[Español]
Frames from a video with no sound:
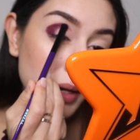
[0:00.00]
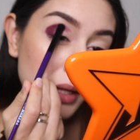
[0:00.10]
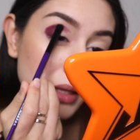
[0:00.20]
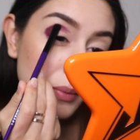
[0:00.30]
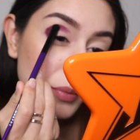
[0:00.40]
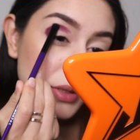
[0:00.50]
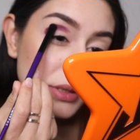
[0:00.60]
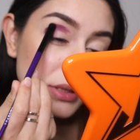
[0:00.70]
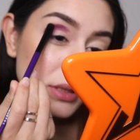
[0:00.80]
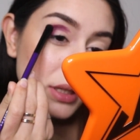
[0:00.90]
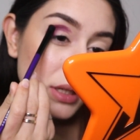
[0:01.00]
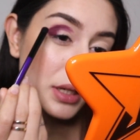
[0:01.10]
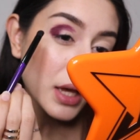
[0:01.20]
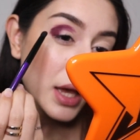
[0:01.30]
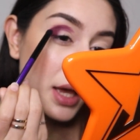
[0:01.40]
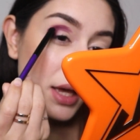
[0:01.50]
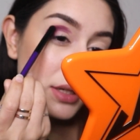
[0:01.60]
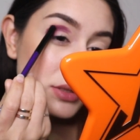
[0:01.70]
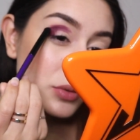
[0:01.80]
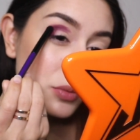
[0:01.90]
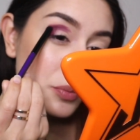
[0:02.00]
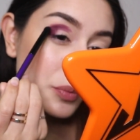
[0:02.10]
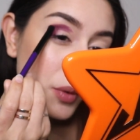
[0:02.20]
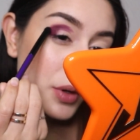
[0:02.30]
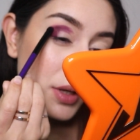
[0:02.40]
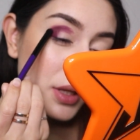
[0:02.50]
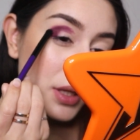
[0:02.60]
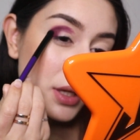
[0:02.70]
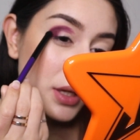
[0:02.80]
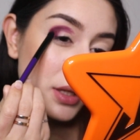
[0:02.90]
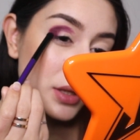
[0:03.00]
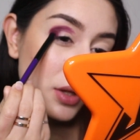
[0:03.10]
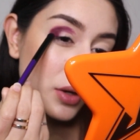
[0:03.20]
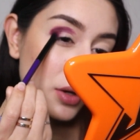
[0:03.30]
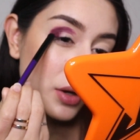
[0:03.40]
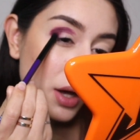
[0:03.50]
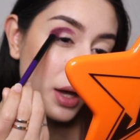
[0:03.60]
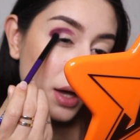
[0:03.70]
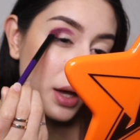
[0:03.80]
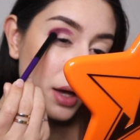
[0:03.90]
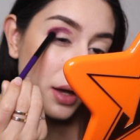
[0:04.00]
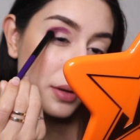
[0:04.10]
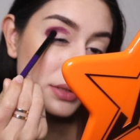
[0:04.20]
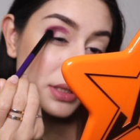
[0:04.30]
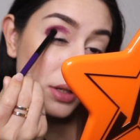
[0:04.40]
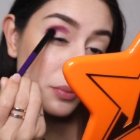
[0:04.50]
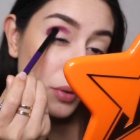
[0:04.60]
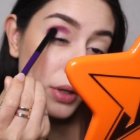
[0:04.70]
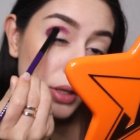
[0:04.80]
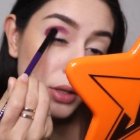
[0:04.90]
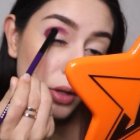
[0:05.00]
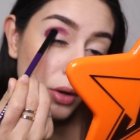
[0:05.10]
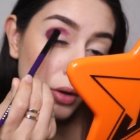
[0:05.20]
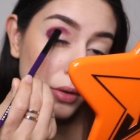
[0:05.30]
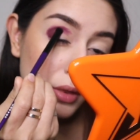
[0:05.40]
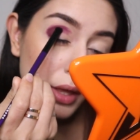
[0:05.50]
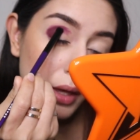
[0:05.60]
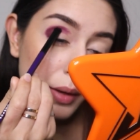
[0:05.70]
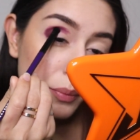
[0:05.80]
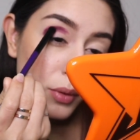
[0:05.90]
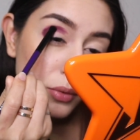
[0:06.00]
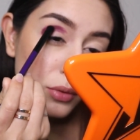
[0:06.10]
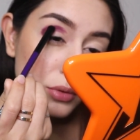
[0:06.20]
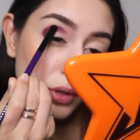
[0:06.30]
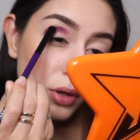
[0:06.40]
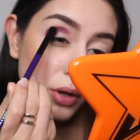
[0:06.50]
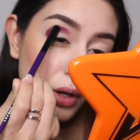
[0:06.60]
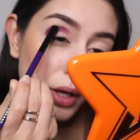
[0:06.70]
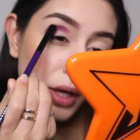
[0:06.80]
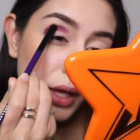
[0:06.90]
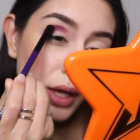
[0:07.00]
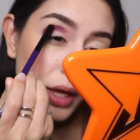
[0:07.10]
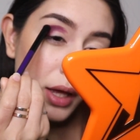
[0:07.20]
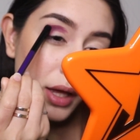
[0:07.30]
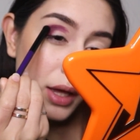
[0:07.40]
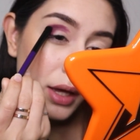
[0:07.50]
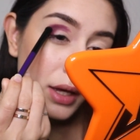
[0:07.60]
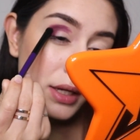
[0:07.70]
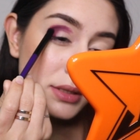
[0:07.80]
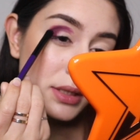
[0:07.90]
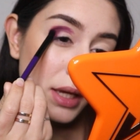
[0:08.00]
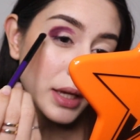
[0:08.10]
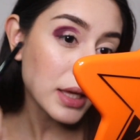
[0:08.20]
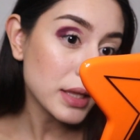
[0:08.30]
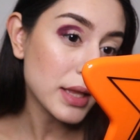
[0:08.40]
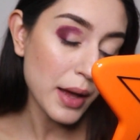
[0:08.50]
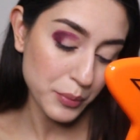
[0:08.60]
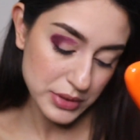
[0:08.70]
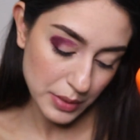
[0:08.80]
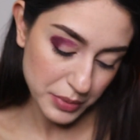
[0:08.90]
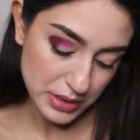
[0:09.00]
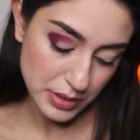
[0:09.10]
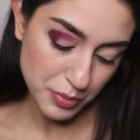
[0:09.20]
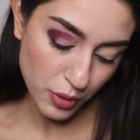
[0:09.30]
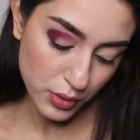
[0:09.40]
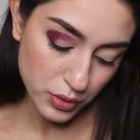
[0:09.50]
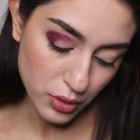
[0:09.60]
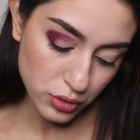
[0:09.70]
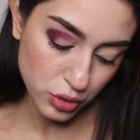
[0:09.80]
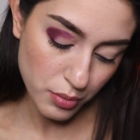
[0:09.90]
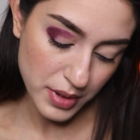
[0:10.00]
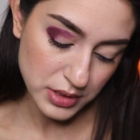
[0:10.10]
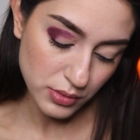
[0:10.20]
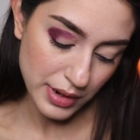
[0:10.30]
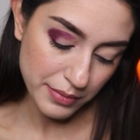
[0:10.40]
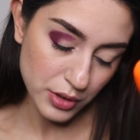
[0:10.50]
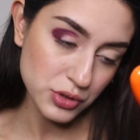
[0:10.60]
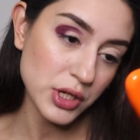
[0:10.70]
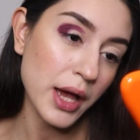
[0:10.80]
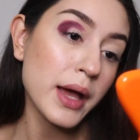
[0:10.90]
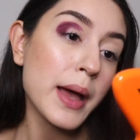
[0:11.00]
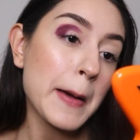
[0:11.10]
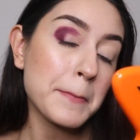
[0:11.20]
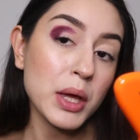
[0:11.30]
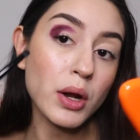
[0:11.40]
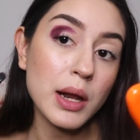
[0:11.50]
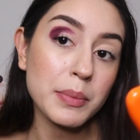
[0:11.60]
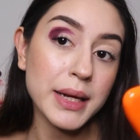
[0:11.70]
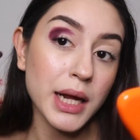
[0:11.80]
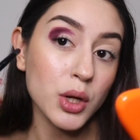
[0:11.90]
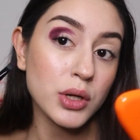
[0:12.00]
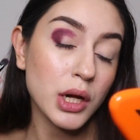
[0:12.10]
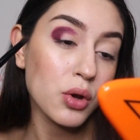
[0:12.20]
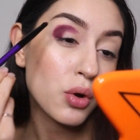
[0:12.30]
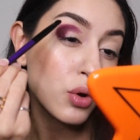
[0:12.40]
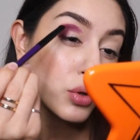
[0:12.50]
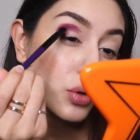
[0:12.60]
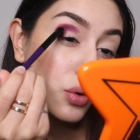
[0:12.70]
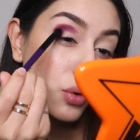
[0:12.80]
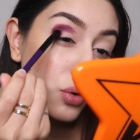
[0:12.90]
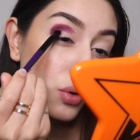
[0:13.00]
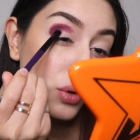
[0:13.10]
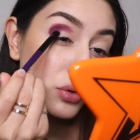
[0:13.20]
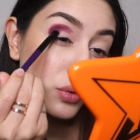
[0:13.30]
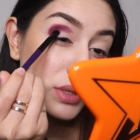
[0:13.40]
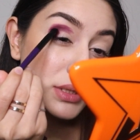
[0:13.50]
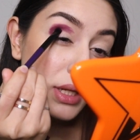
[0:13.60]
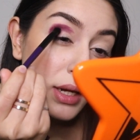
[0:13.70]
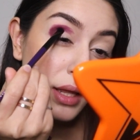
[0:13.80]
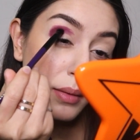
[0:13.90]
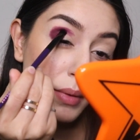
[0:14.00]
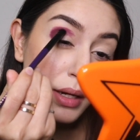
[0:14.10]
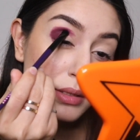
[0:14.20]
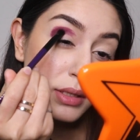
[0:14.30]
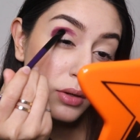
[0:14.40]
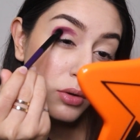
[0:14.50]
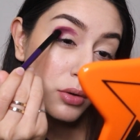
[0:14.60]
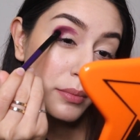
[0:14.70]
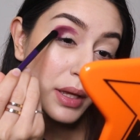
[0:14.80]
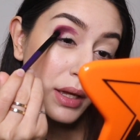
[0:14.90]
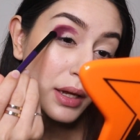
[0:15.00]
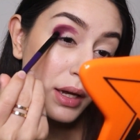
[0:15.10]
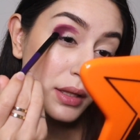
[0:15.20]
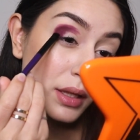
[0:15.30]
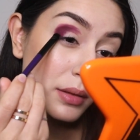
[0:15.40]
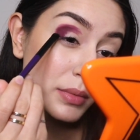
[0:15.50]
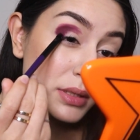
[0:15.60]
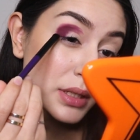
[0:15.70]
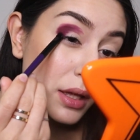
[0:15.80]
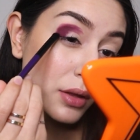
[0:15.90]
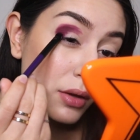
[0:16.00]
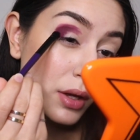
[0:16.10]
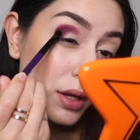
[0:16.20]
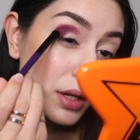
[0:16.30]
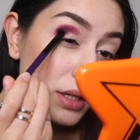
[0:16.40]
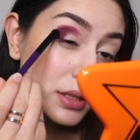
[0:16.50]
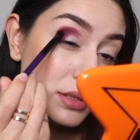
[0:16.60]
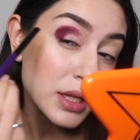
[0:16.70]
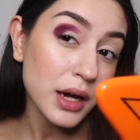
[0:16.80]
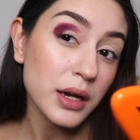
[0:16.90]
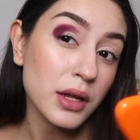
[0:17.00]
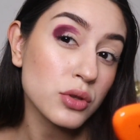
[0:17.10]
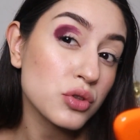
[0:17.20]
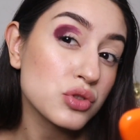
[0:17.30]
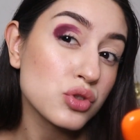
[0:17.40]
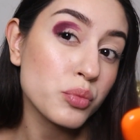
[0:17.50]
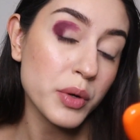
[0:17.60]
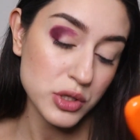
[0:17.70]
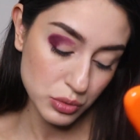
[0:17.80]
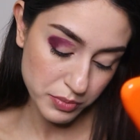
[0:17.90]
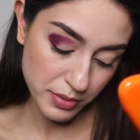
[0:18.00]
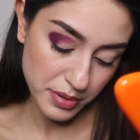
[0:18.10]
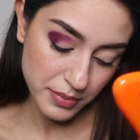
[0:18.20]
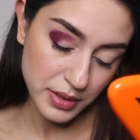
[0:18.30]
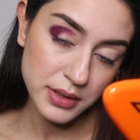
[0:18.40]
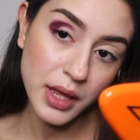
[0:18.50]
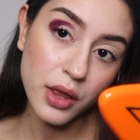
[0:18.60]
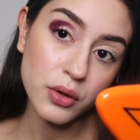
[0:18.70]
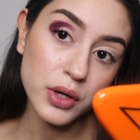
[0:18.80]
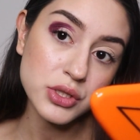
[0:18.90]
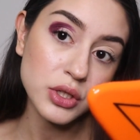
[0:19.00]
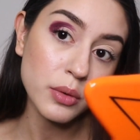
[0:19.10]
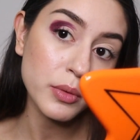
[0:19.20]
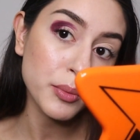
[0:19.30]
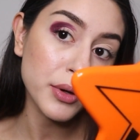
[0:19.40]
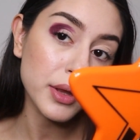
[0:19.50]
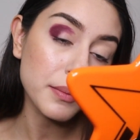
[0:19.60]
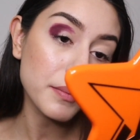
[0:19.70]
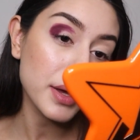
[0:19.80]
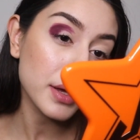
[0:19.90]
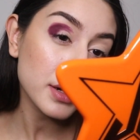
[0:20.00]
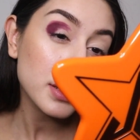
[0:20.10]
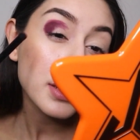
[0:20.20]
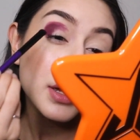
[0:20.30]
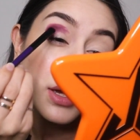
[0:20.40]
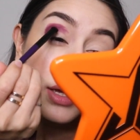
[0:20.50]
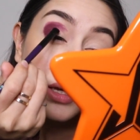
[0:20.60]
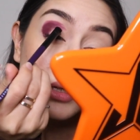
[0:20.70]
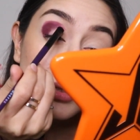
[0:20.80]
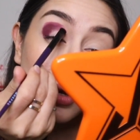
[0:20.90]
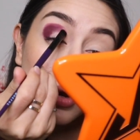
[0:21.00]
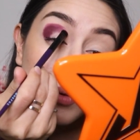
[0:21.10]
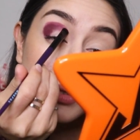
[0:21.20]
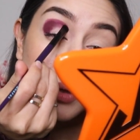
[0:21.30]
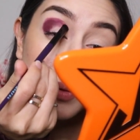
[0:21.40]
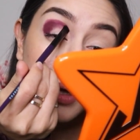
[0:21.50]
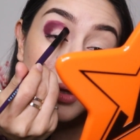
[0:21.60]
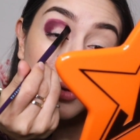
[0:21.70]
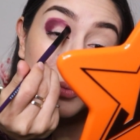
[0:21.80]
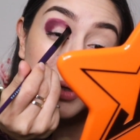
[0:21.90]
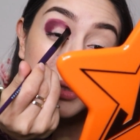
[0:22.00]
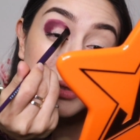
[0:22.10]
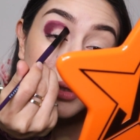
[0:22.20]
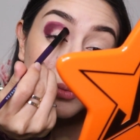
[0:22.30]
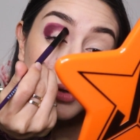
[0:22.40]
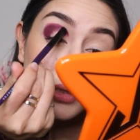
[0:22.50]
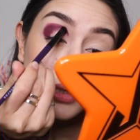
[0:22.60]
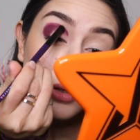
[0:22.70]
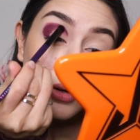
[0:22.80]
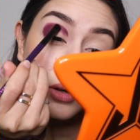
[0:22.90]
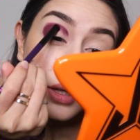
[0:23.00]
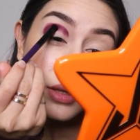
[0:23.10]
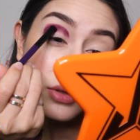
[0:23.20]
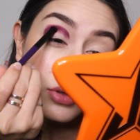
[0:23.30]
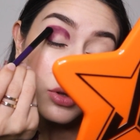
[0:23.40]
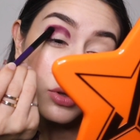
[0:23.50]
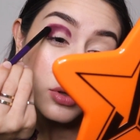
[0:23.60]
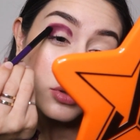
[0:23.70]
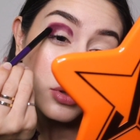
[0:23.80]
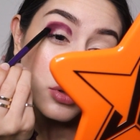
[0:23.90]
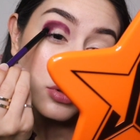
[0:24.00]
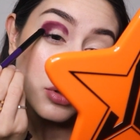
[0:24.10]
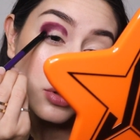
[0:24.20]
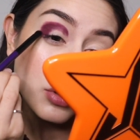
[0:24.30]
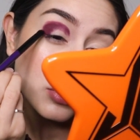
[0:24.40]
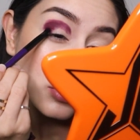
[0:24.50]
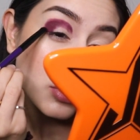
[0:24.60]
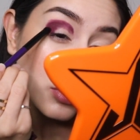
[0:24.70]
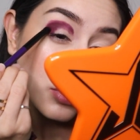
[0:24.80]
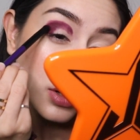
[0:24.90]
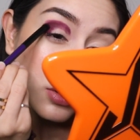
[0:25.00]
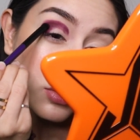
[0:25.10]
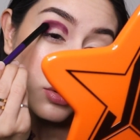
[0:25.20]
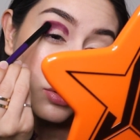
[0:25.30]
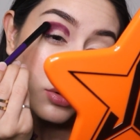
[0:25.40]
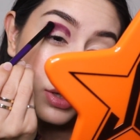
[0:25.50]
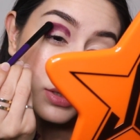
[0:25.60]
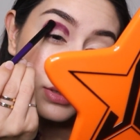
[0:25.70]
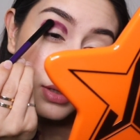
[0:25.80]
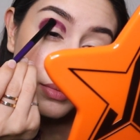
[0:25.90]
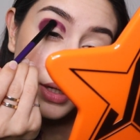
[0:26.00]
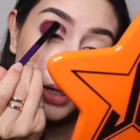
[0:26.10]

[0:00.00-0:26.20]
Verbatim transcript: la paleta, pues sí es un poquito, si ah, sí tiene un poquito de producto eh, que se quita pues al principio cuando lo tomas con la brocha pero al aplicarlo en el ojo no, no está nada mal este color me encanta demasiado está agarrando súper súper pigmentado allí como pueden ver y solo lo voy a estar aplicando pues como les digo en todo todo todo todo el ojo de esta